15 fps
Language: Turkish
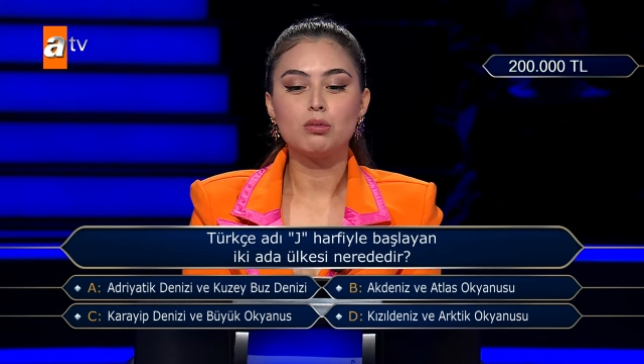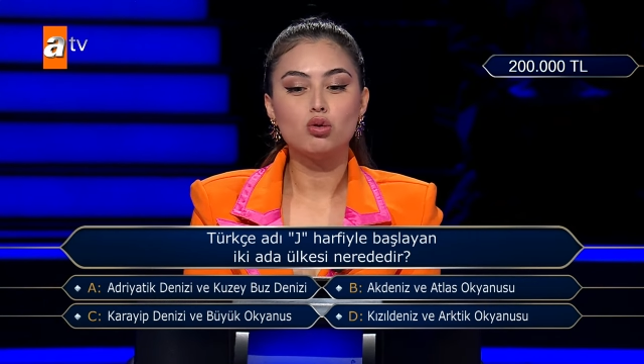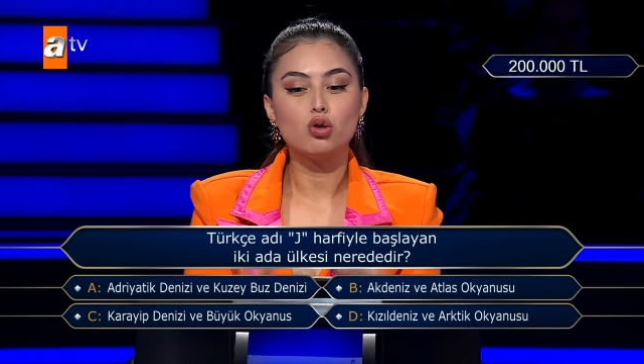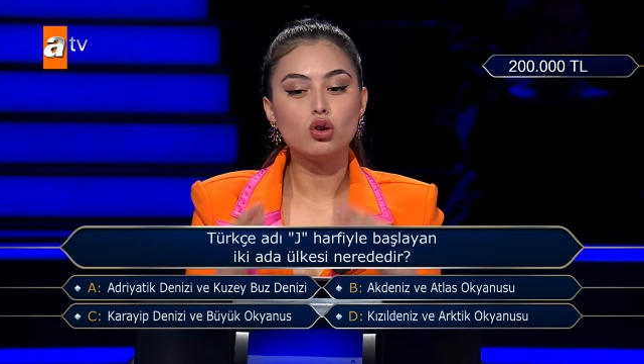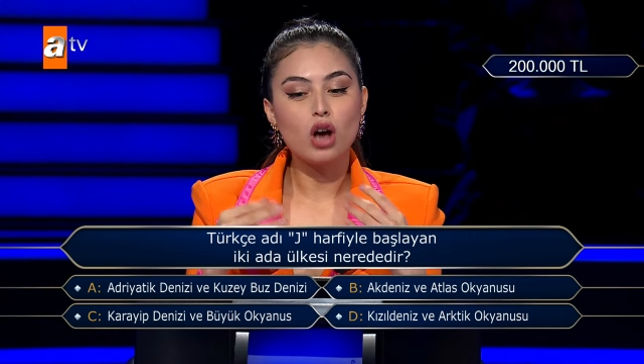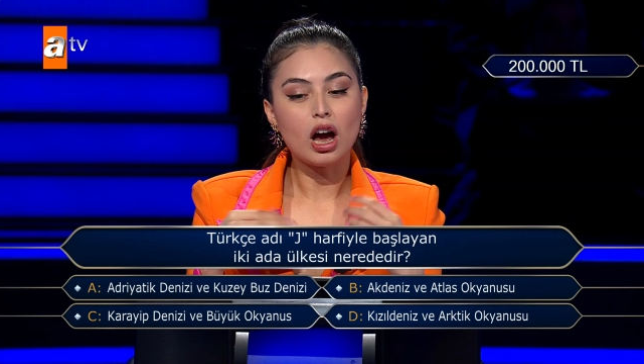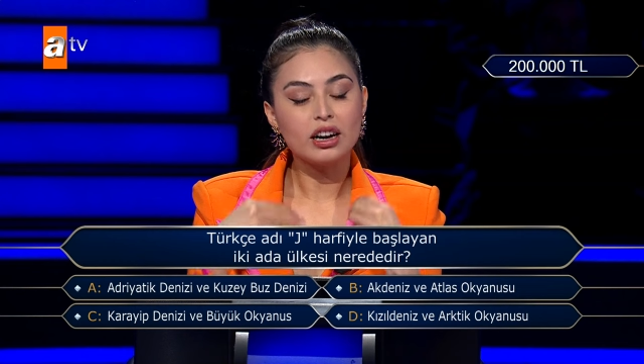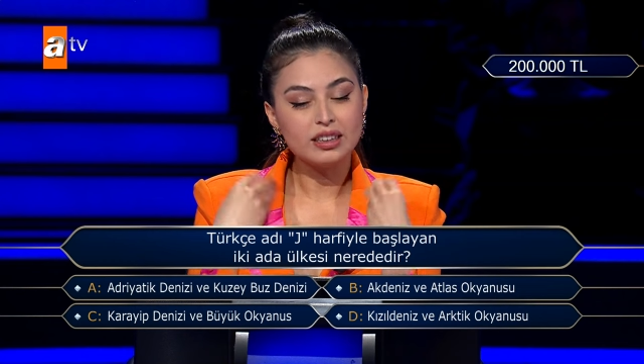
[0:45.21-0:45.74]

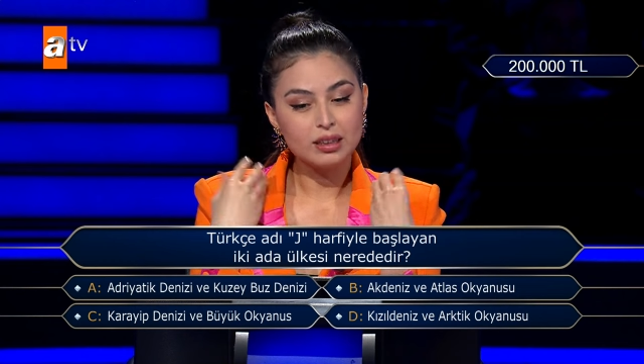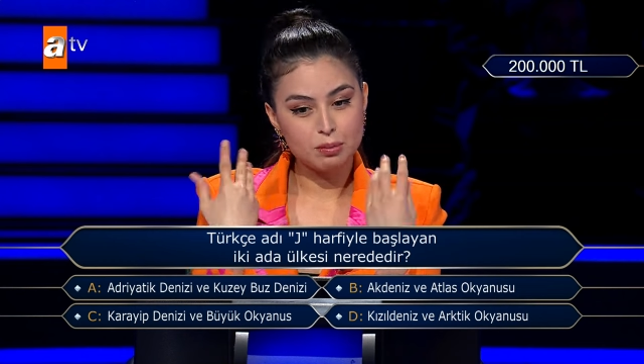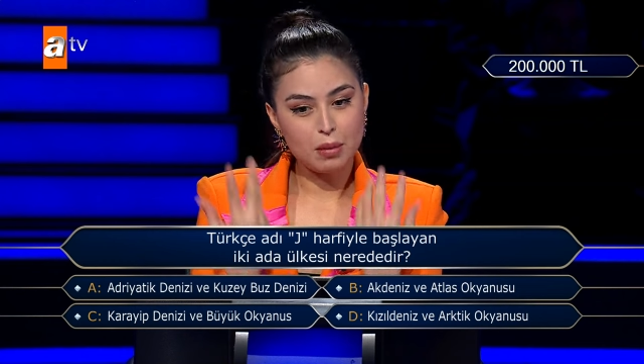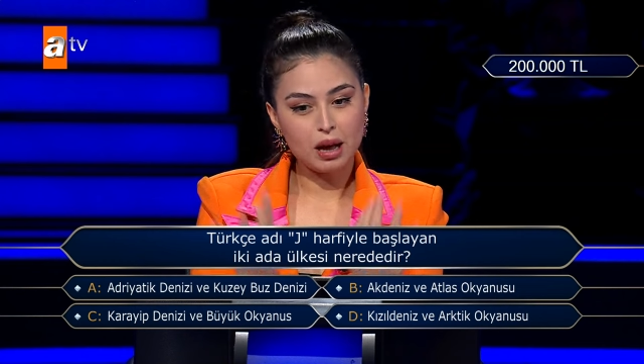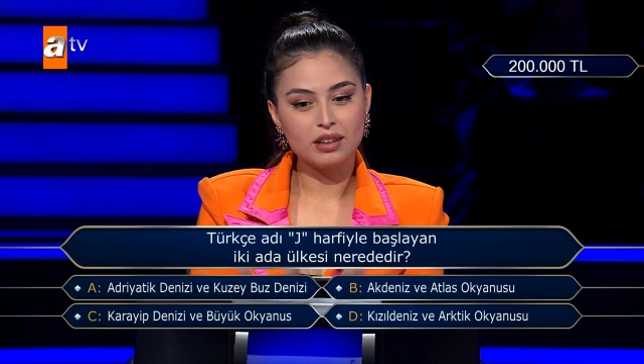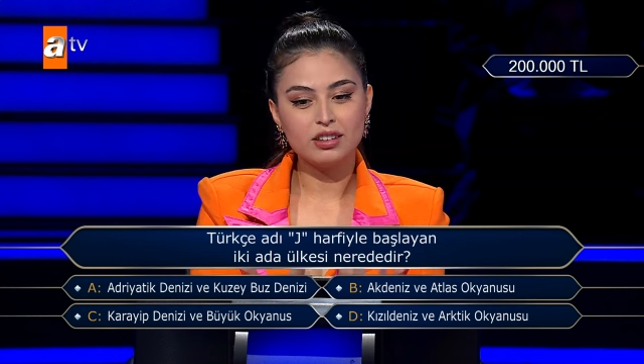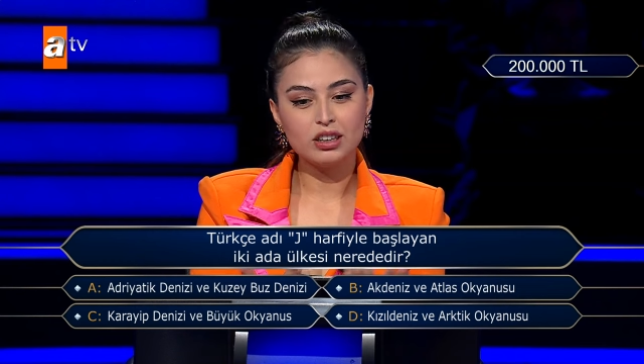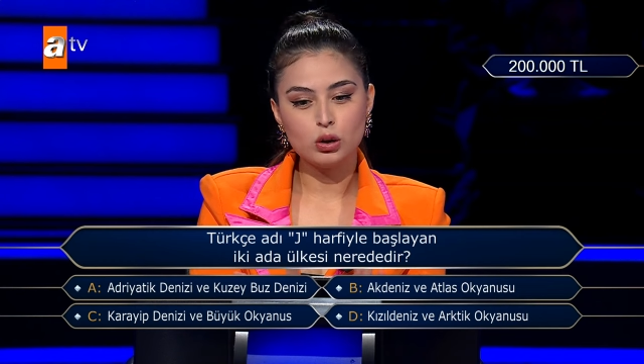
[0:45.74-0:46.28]
Çünkü artık
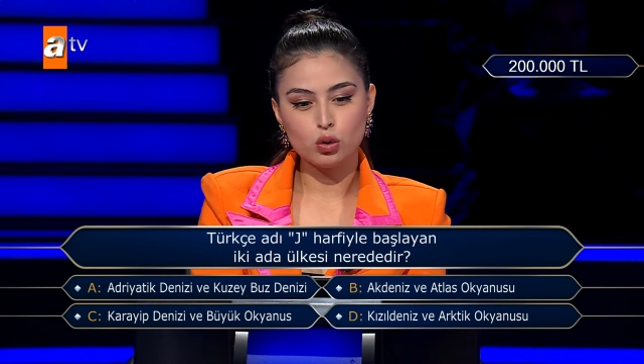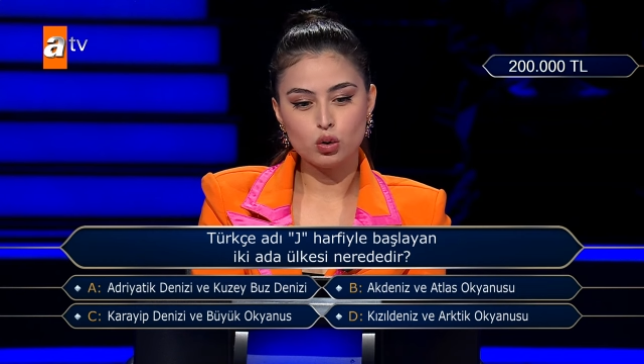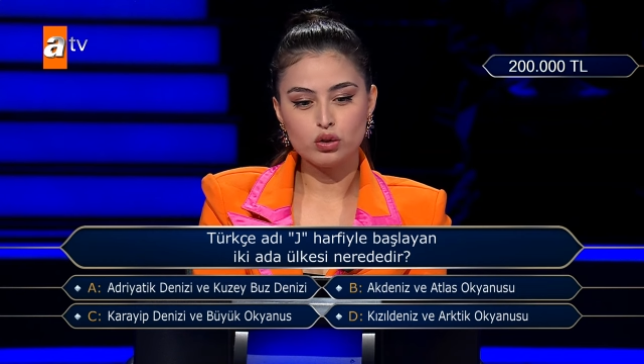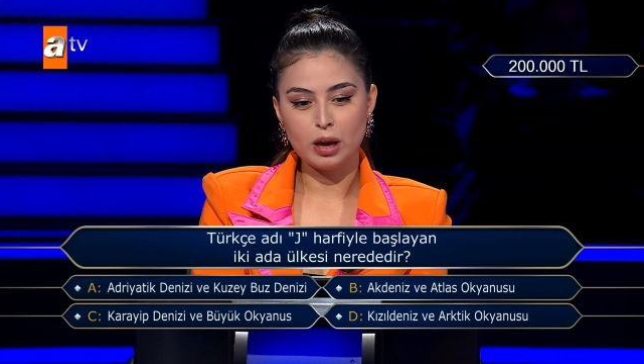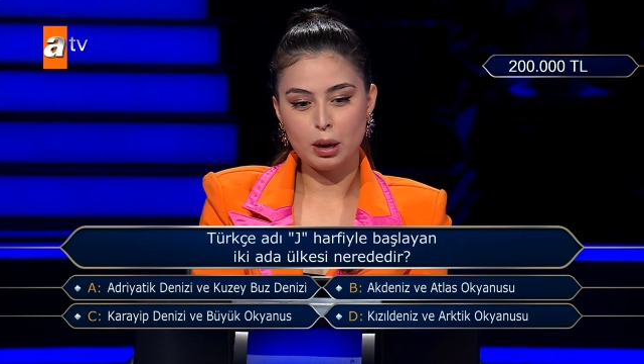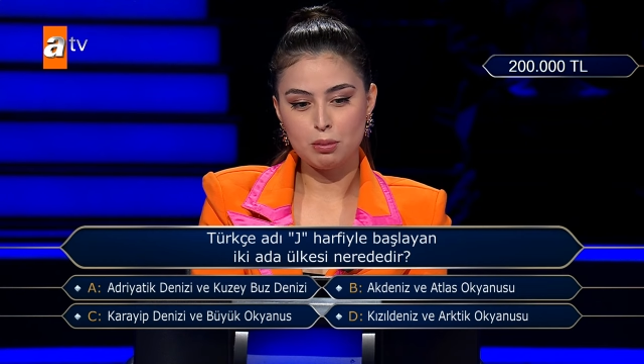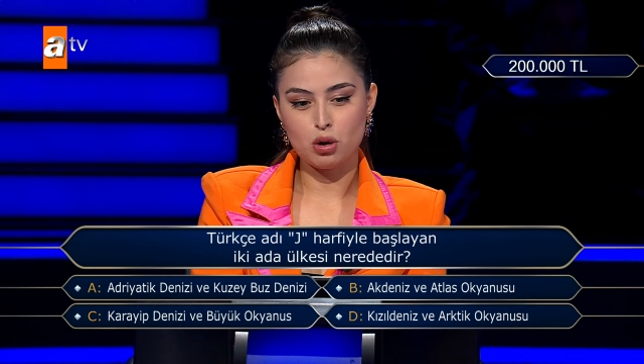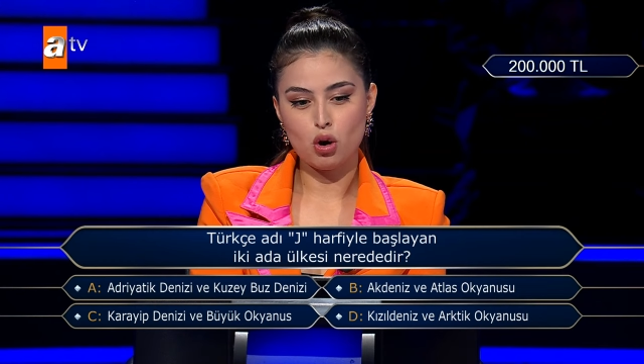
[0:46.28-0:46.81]
mantık
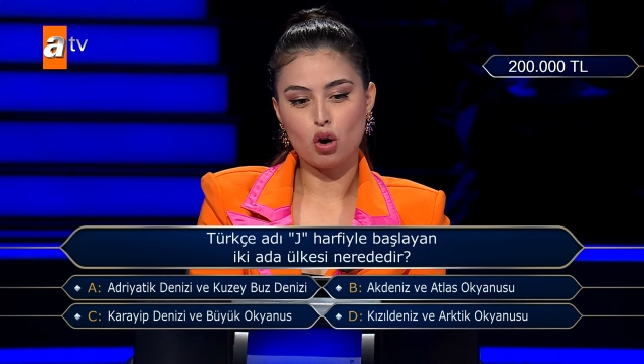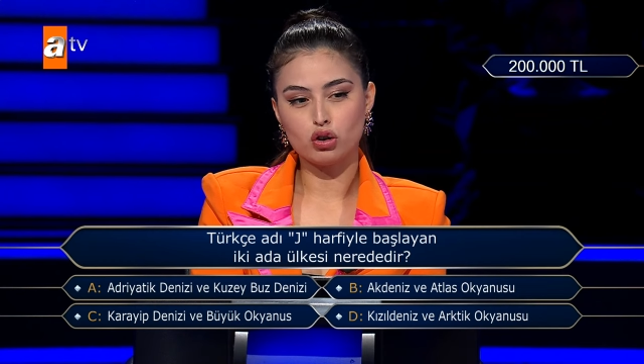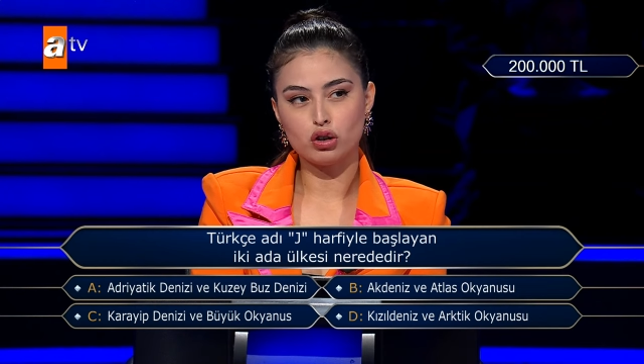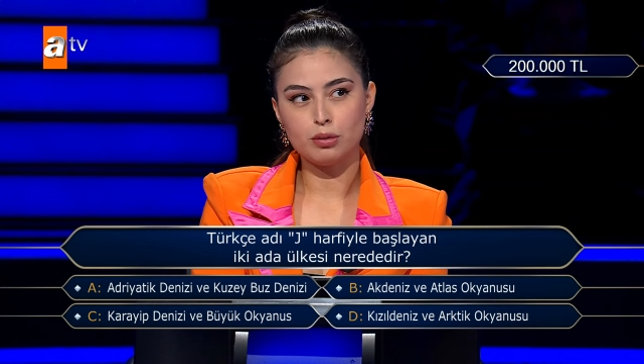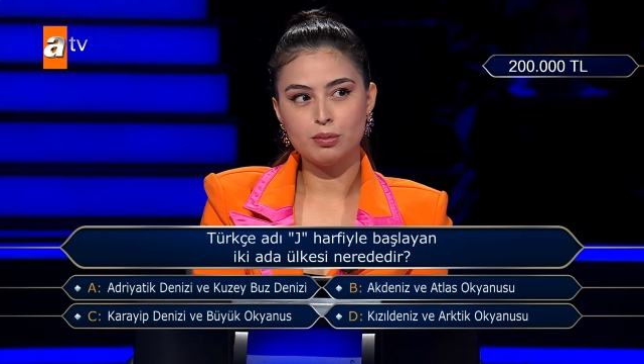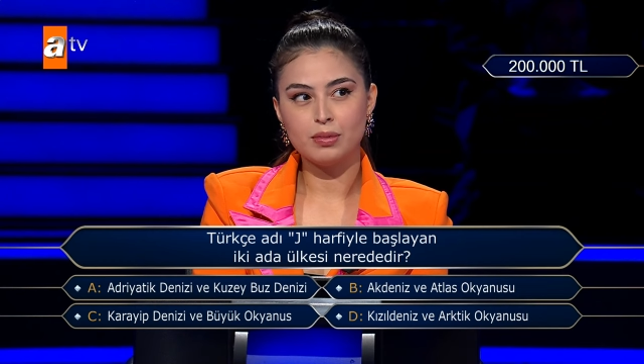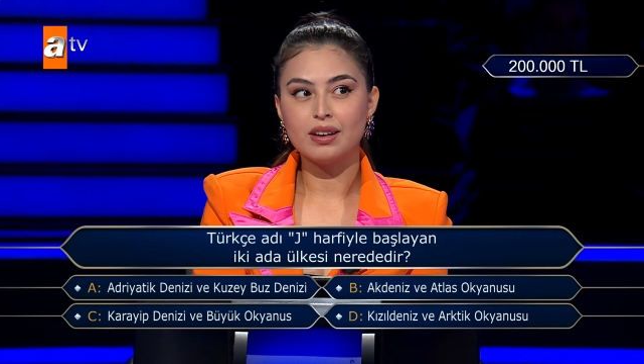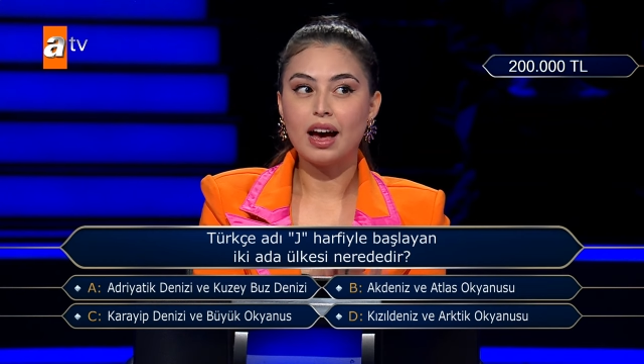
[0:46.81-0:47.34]
yürütemiyorum.